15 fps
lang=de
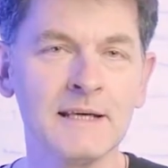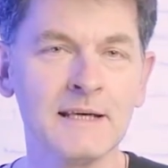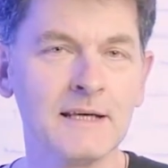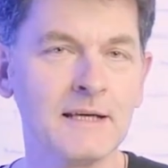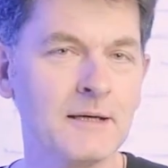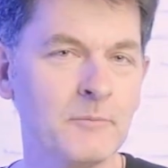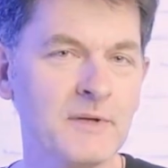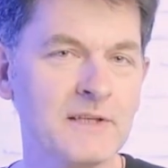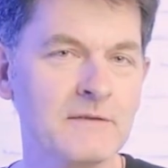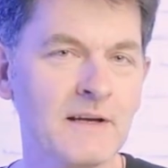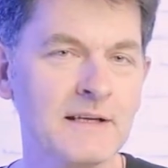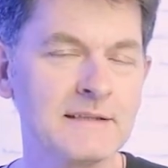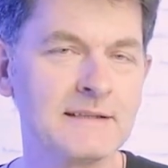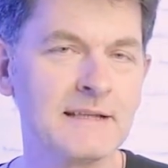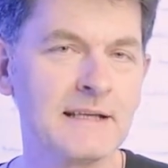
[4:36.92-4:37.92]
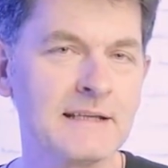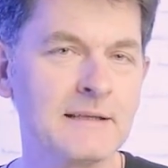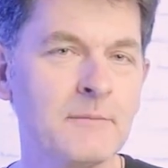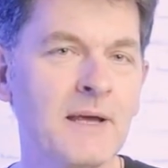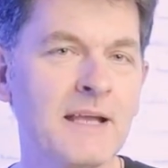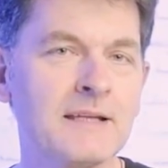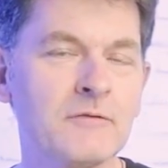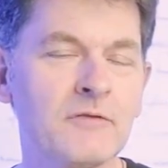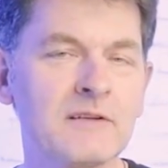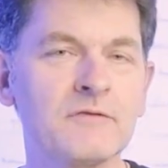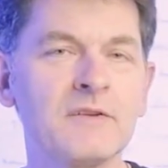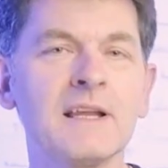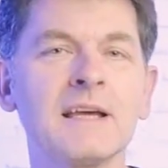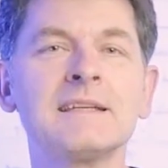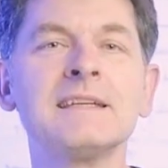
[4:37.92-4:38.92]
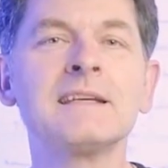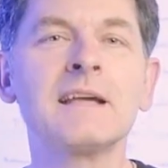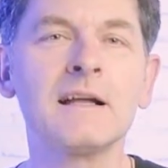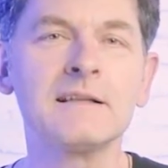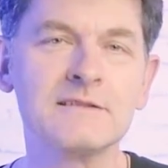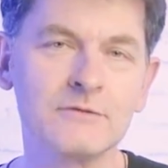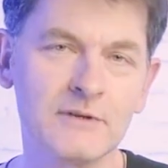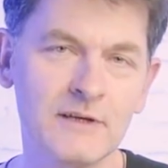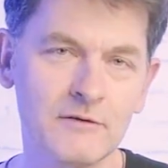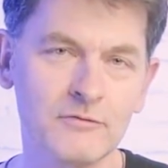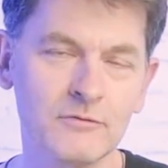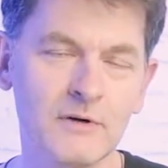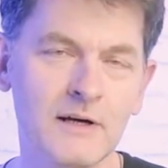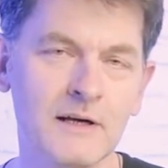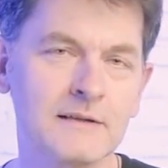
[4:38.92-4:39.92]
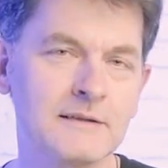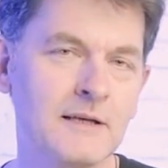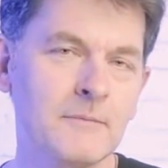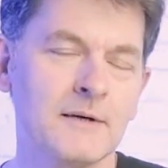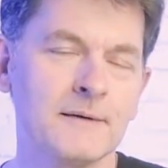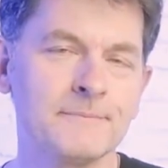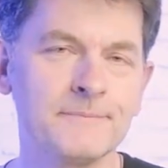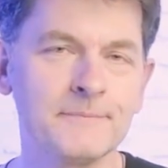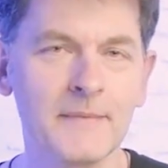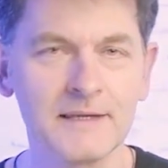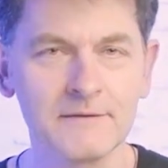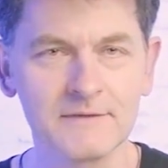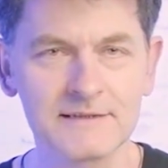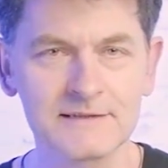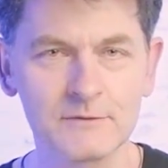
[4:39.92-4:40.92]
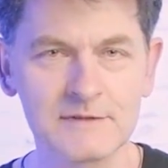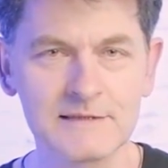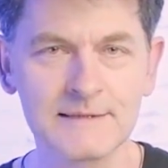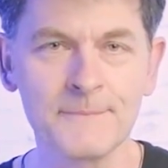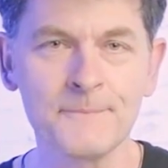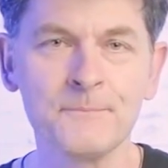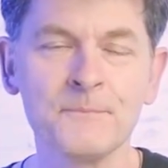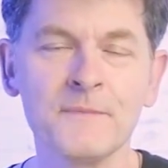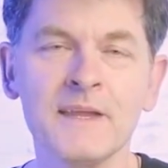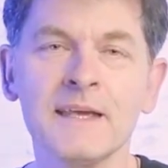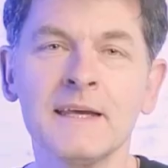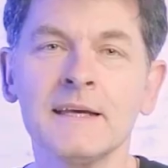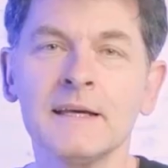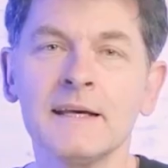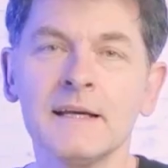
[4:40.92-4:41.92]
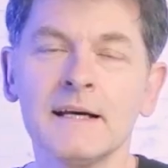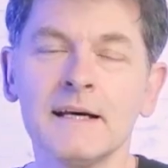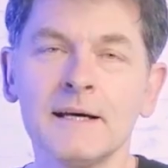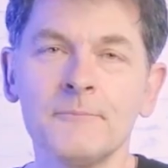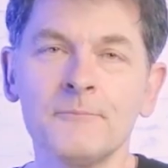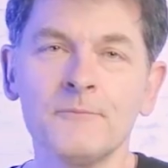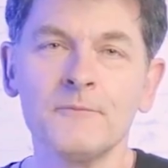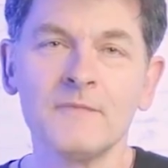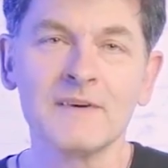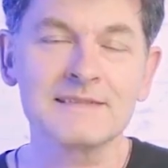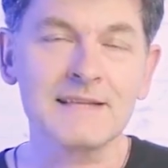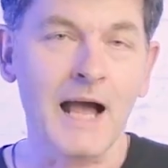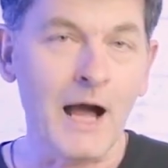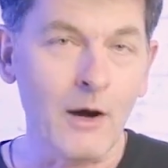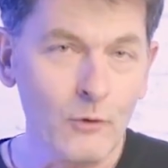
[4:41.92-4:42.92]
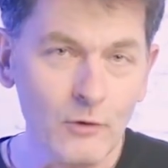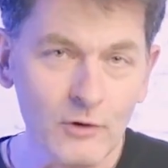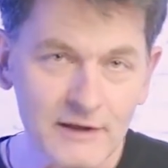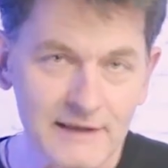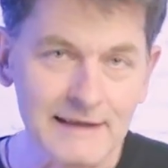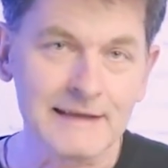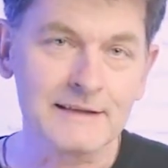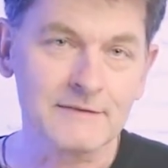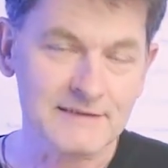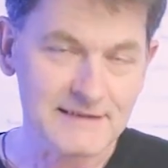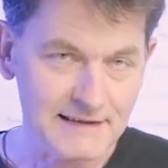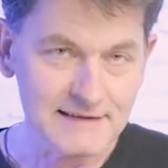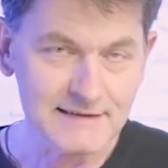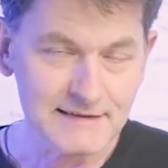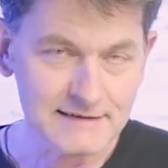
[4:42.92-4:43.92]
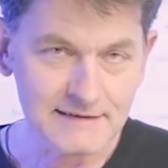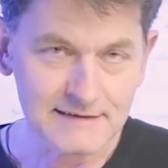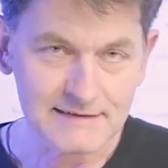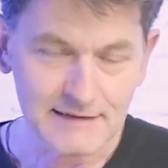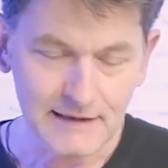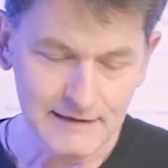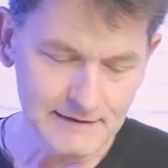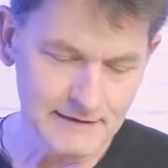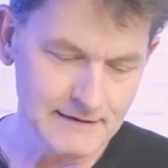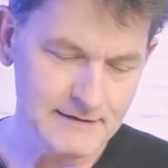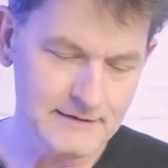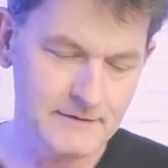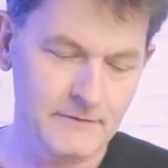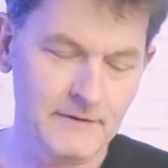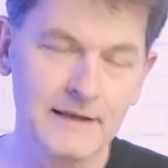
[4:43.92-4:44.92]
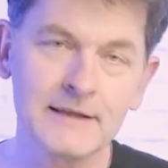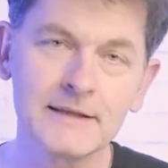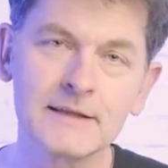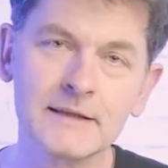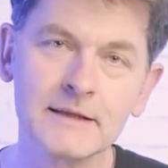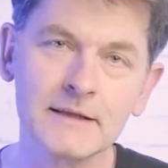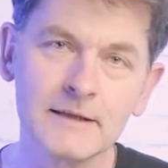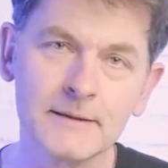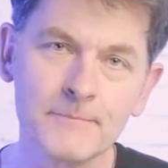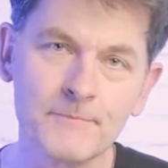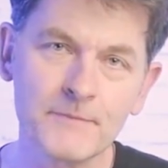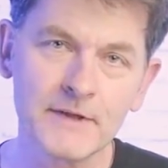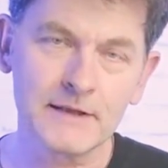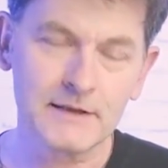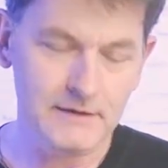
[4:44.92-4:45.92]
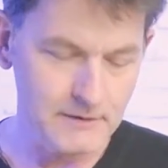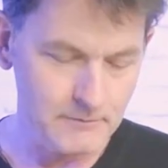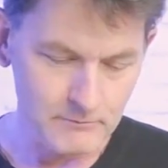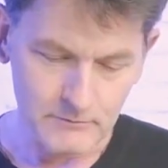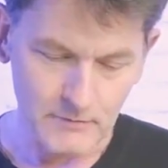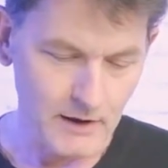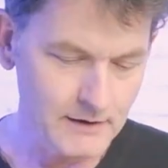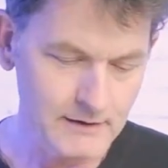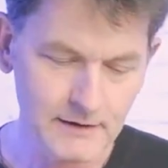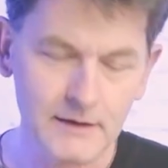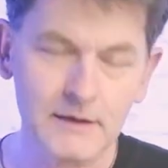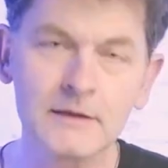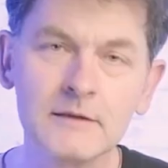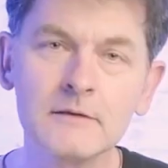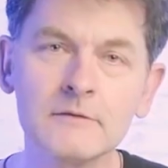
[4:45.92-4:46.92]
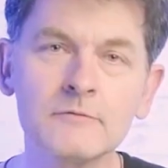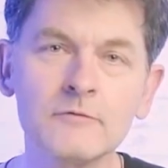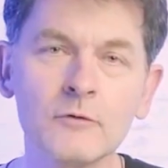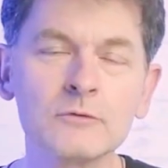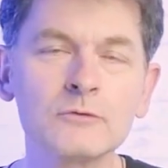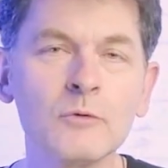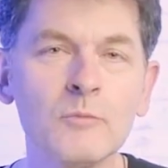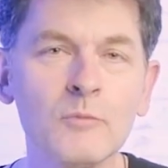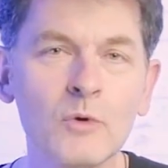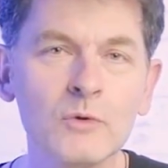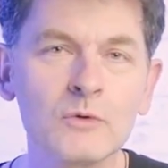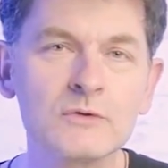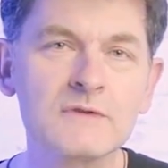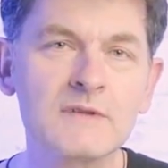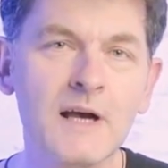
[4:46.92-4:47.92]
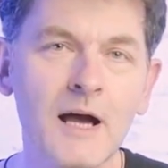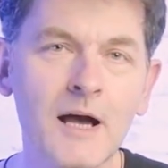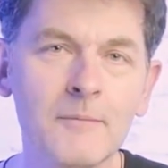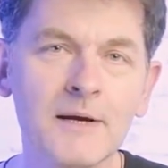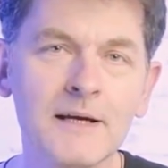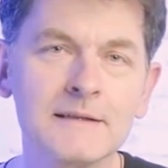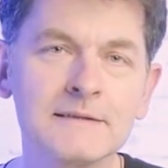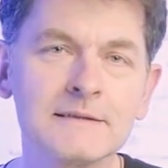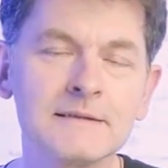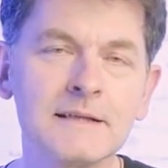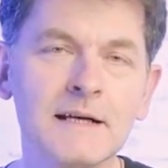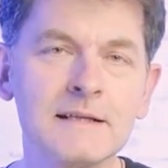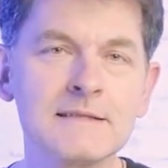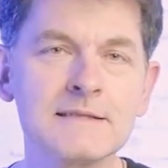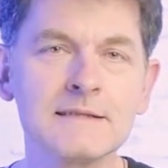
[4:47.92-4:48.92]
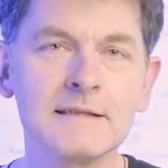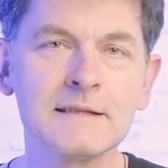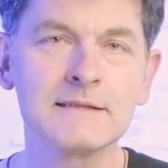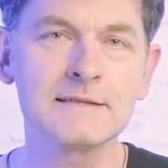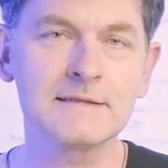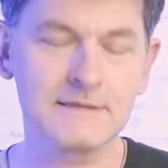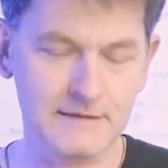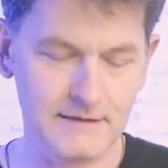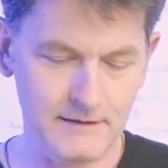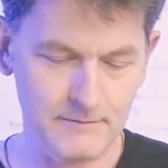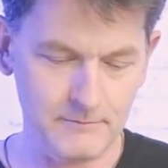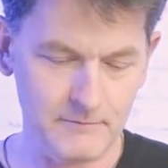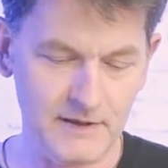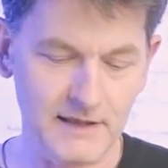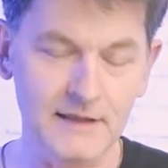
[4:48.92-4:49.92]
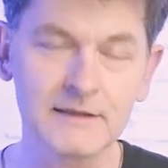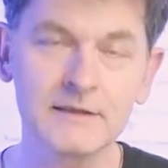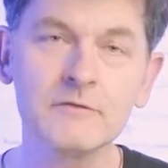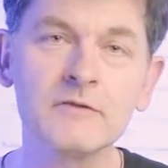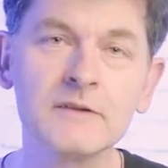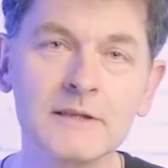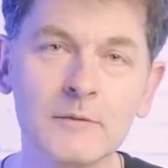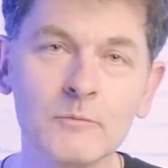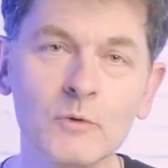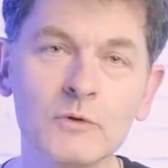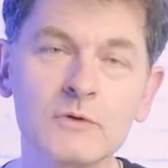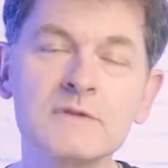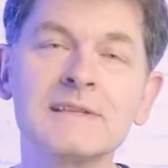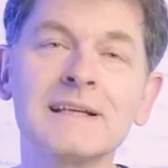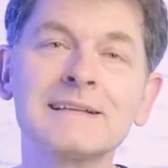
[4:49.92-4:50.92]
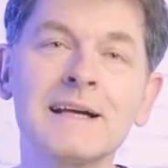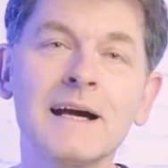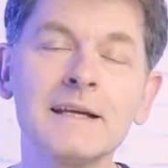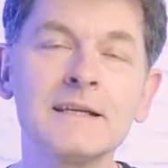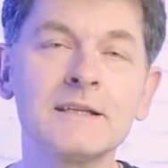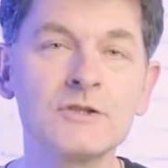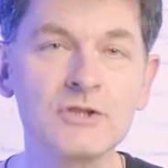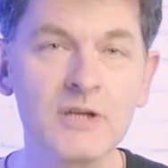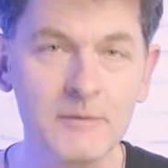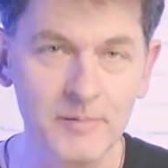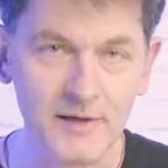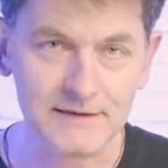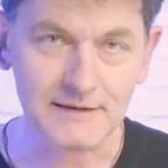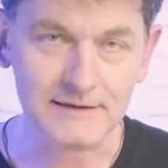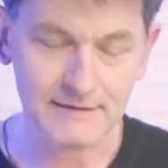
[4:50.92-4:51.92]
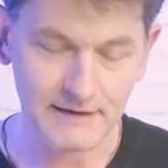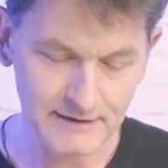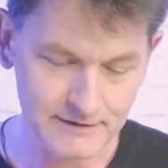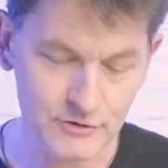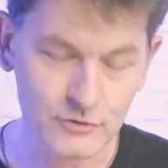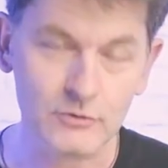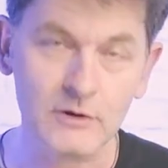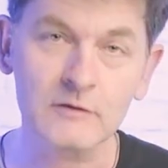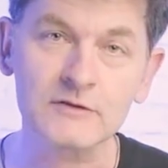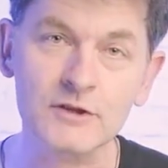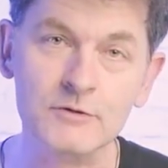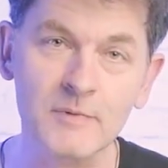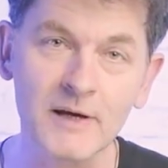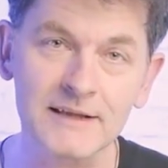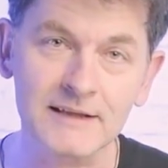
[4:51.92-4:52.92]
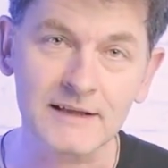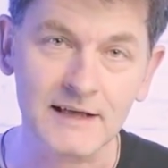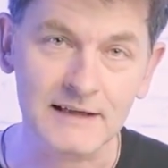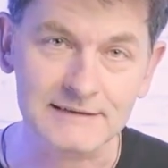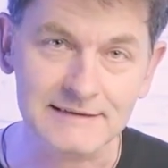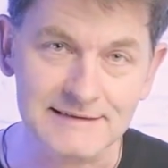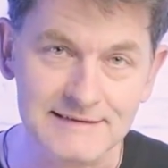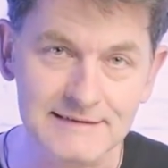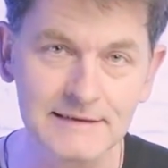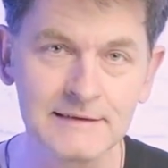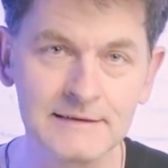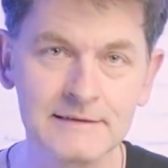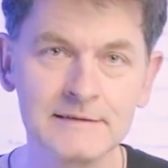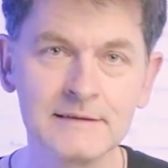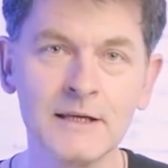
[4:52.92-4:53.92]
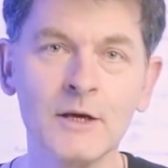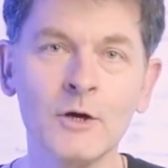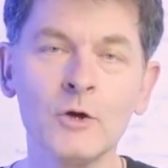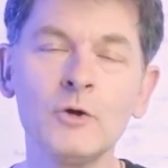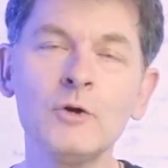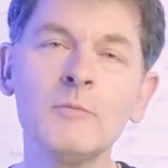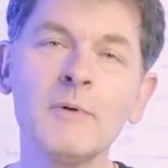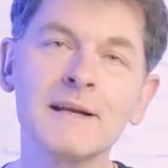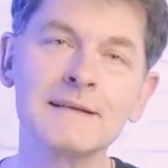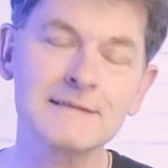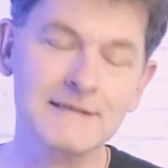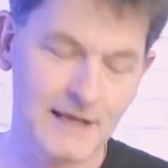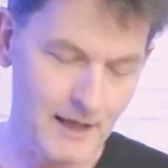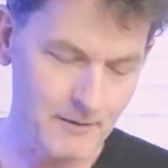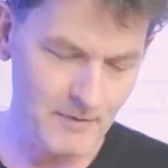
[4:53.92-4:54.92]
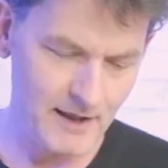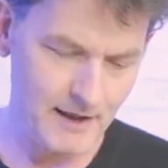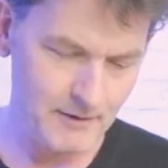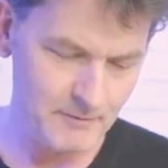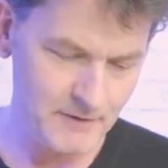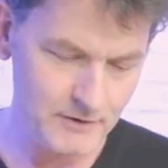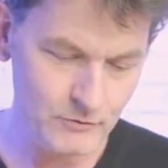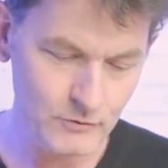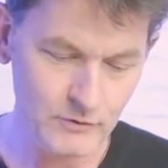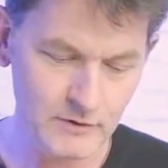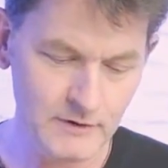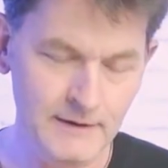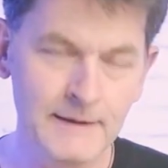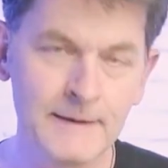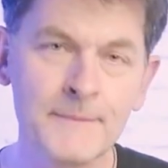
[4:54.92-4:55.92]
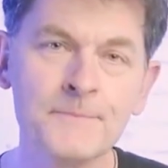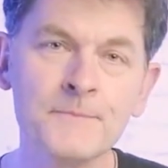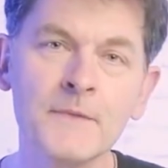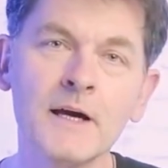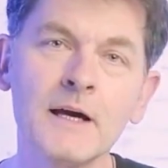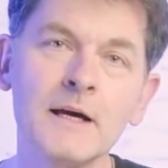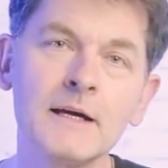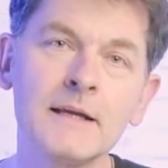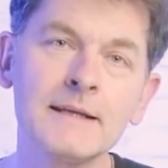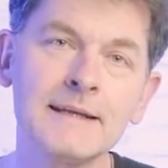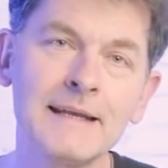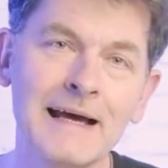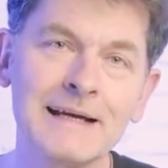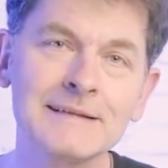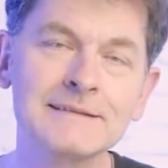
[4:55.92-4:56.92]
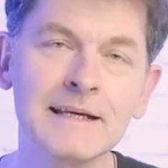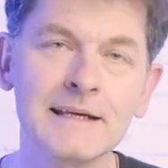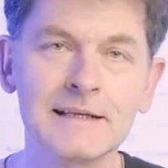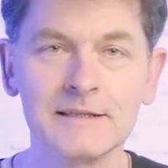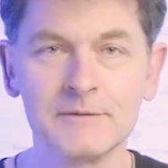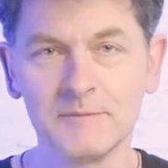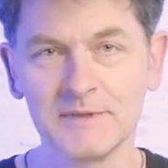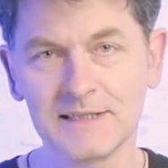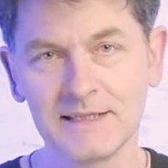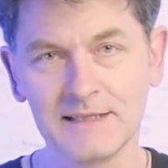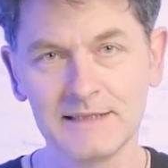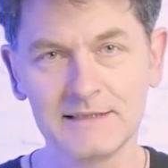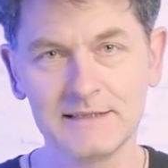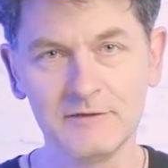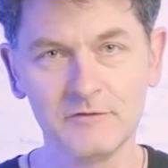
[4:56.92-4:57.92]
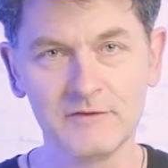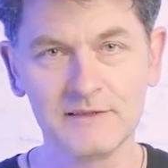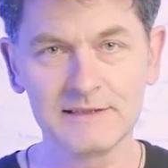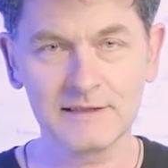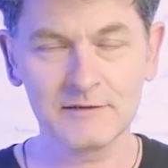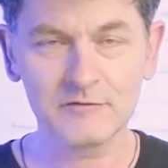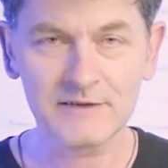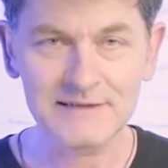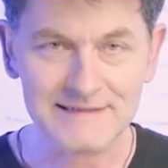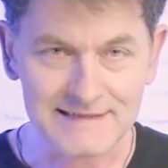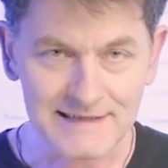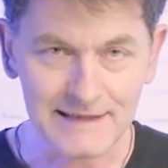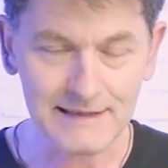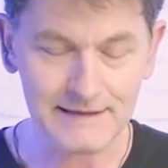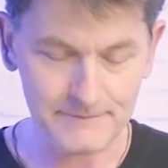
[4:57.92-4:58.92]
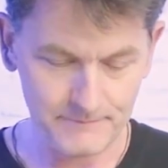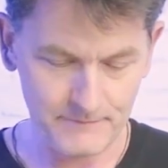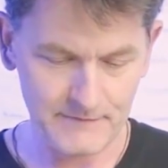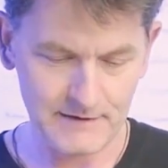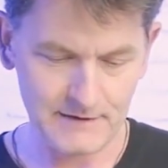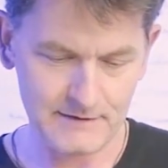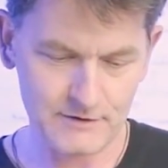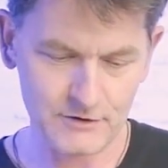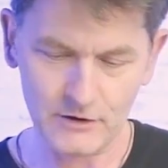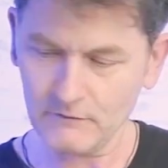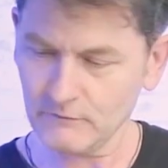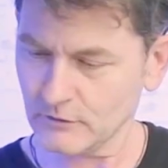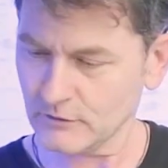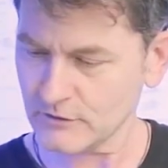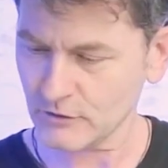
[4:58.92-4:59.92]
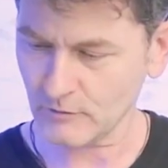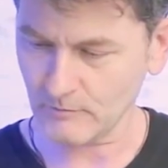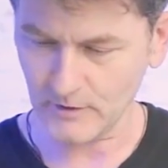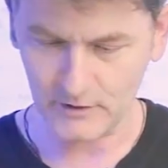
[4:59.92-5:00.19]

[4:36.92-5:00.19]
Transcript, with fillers: äh, Bildqualität im Endeffekt vielleicht nicht ganz so hervorragend. Aber naja, was soll's. Ähm, was auch geht, was ganz interessant ist, wenn ich ähm, in einem anderen Fotomodus arbeite als jetzt im Kreativfiltermodus, dann kann ich JPEG-Dateien, die schon auf der Speicherkarte sind, über das Kameramenü äh, nachträglich mit Kreativfiltern versehen. Das schauen wir uns doch mal